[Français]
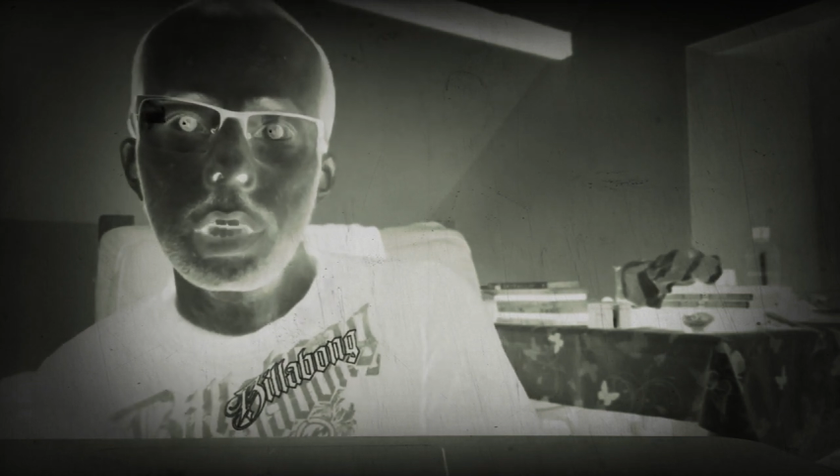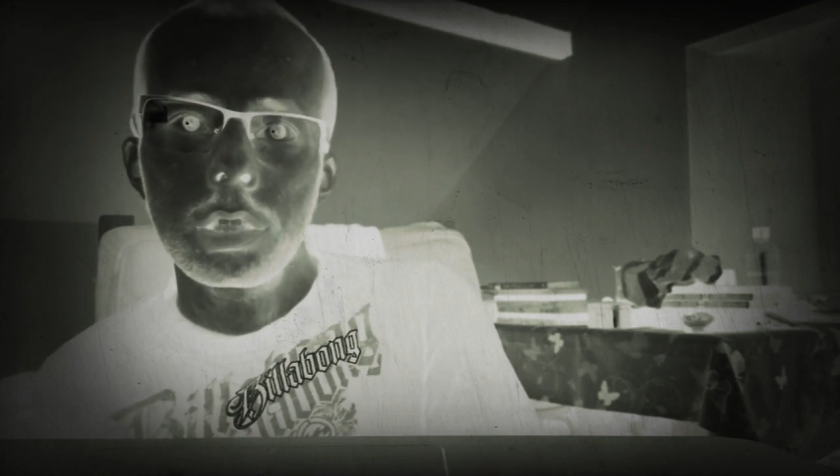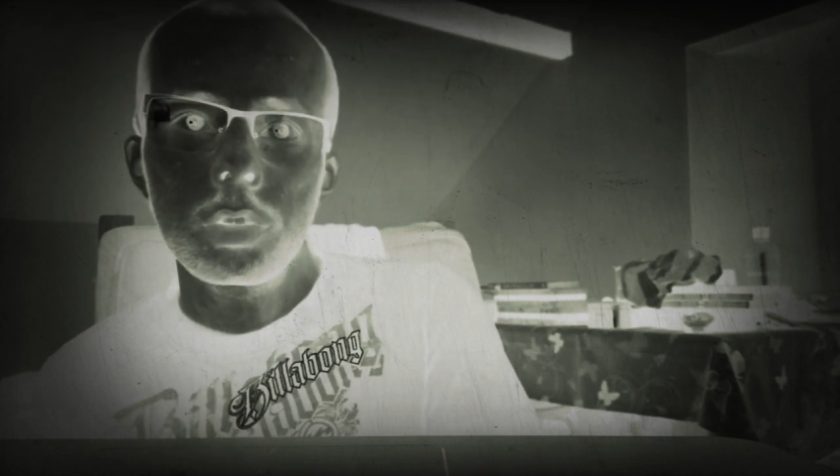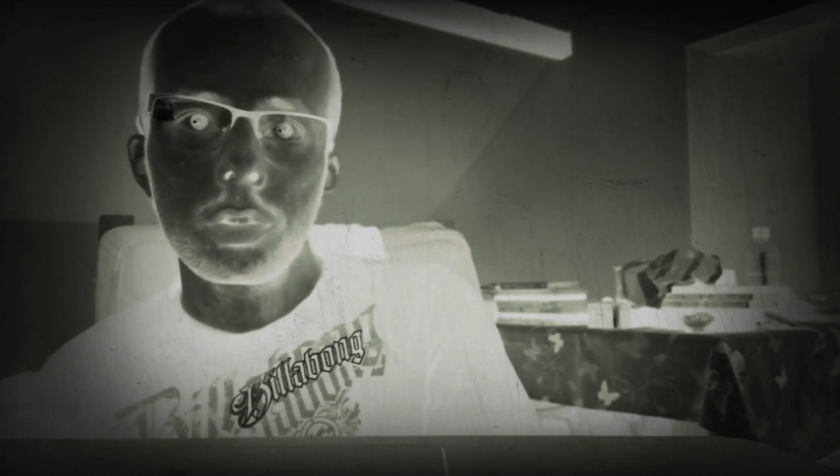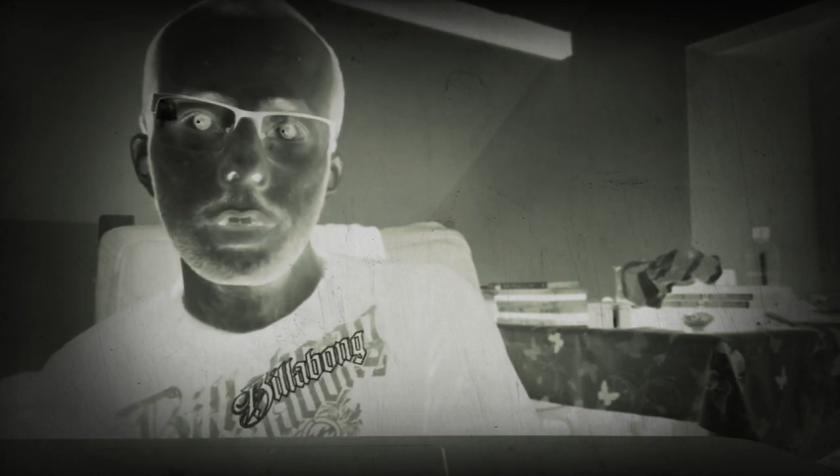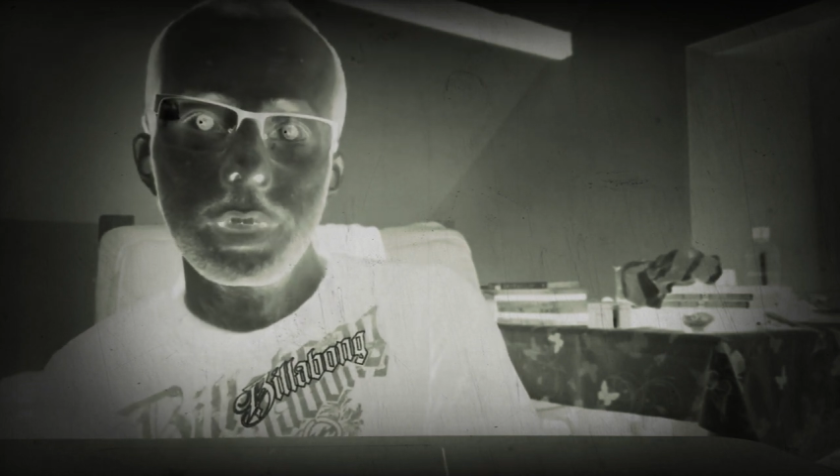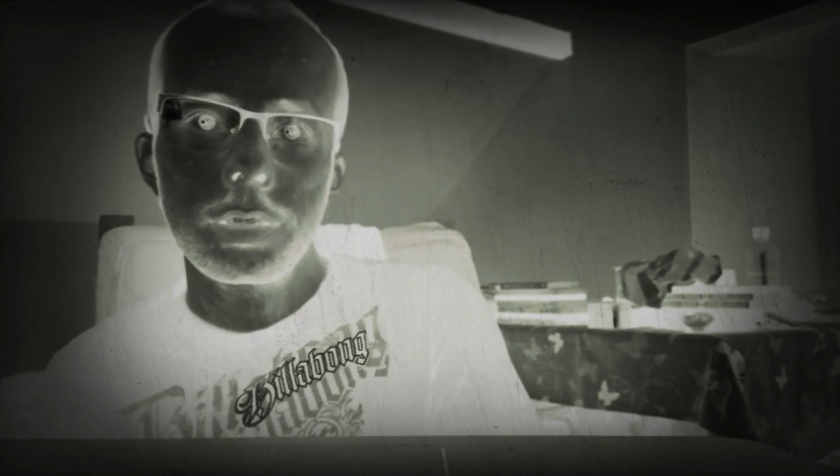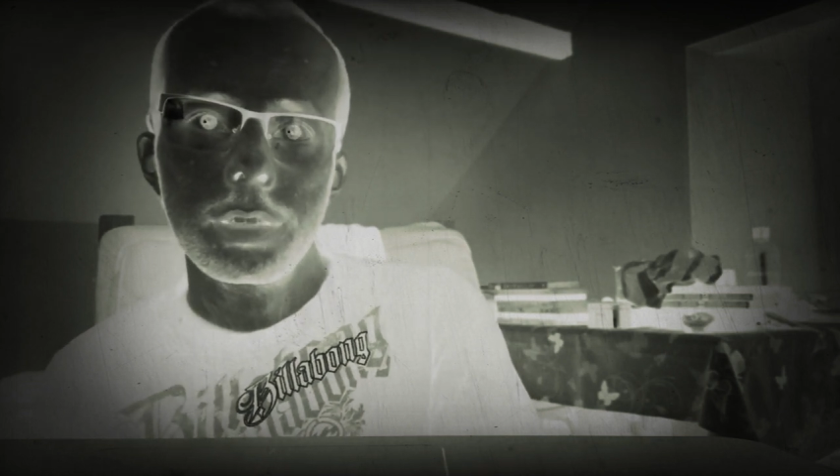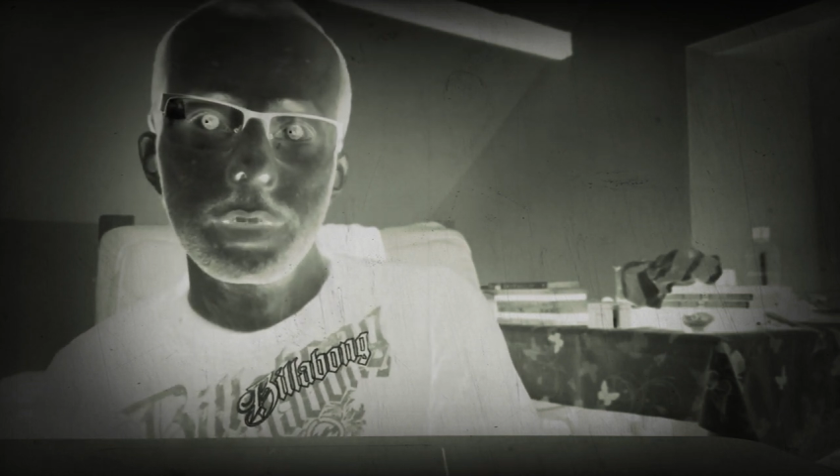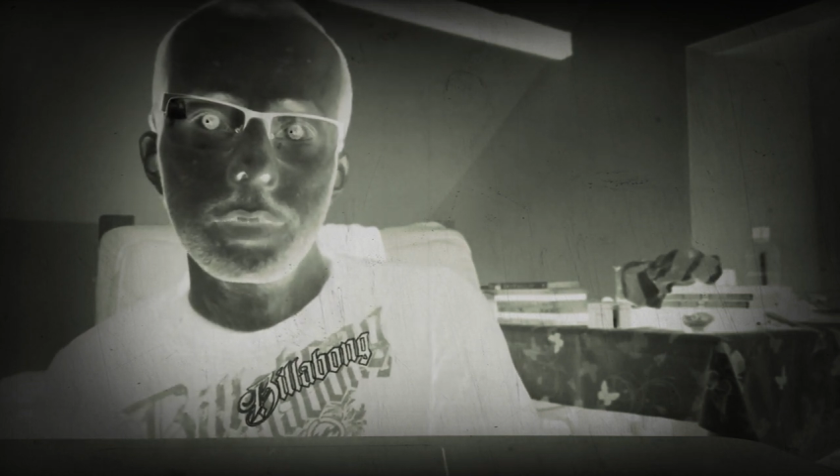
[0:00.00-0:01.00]
sans aucun
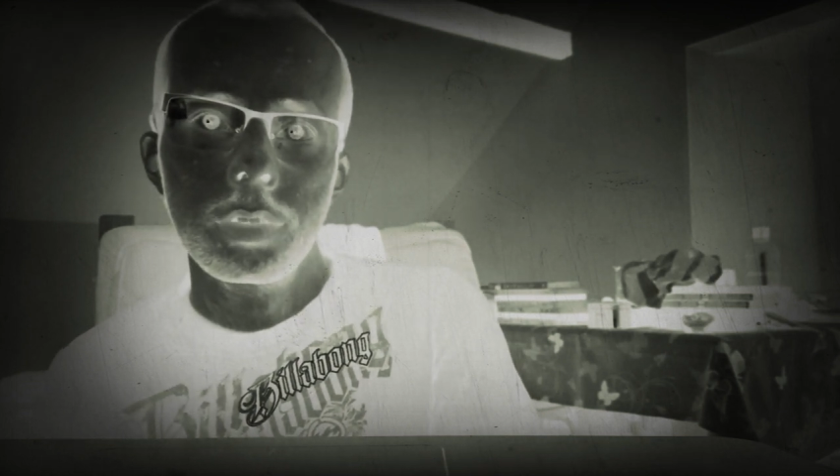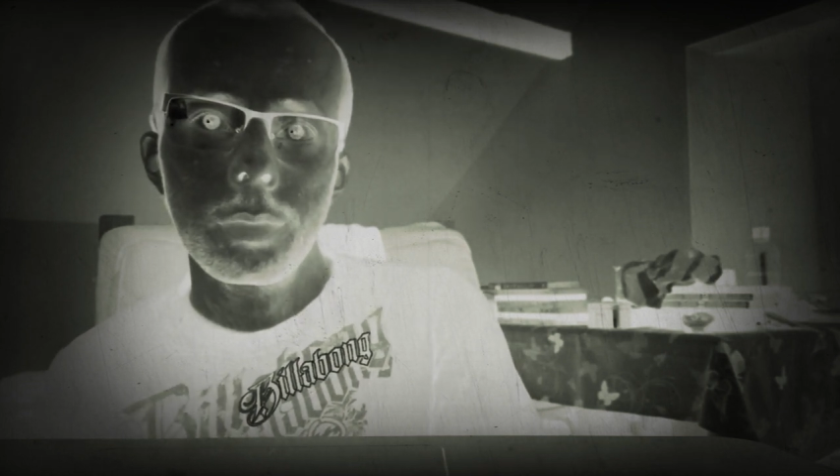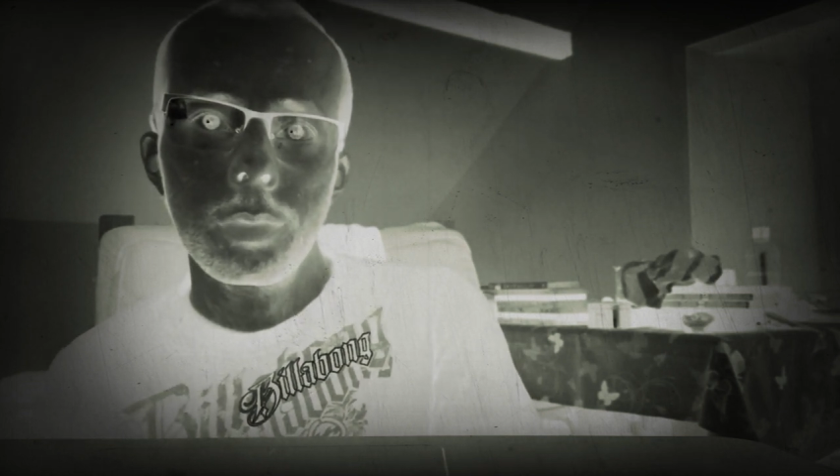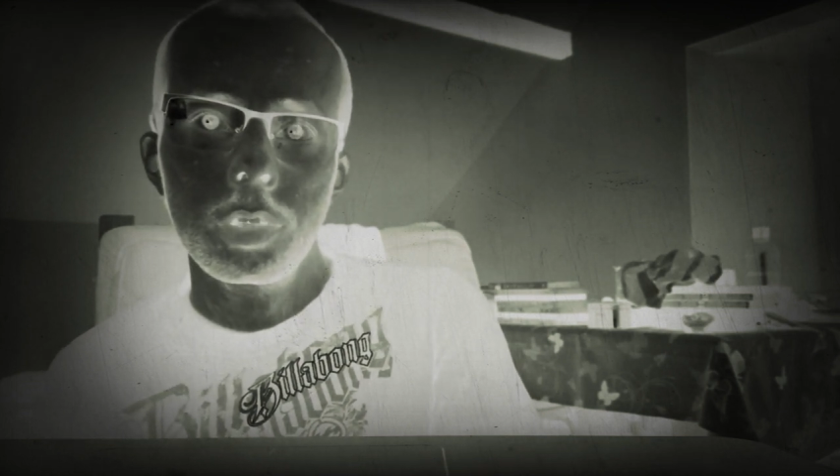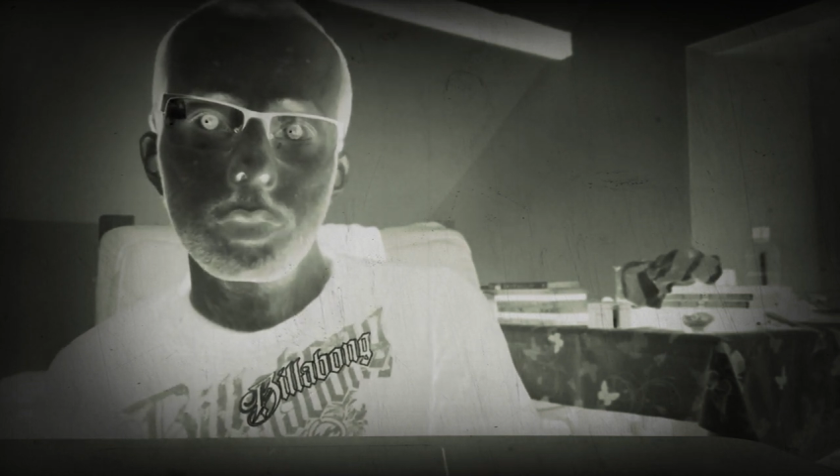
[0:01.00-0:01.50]
sens, totalement